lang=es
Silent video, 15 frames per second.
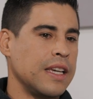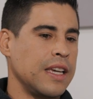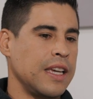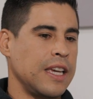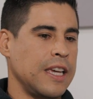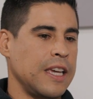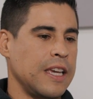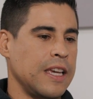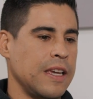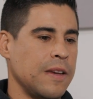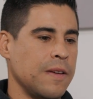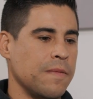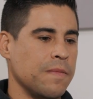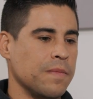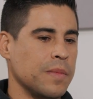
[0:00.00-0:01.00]

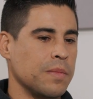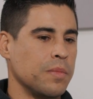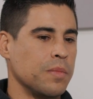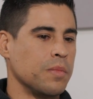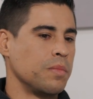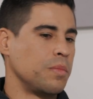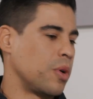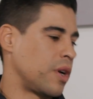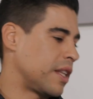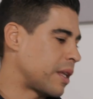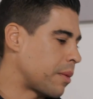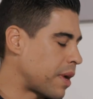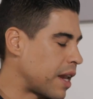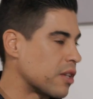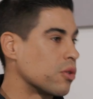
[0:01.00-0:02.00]
Eh, por el
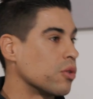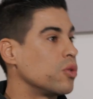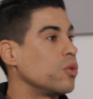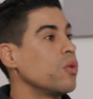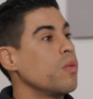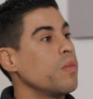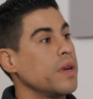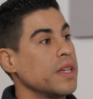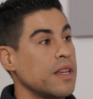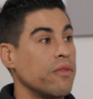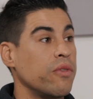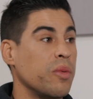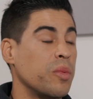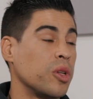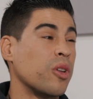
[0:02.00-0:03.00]
tema de las costumbres, el
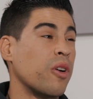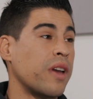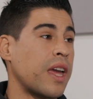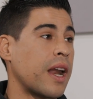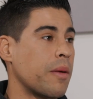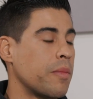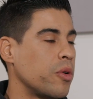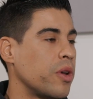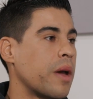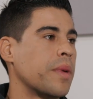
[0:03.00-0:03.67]
fútbol todavía era muy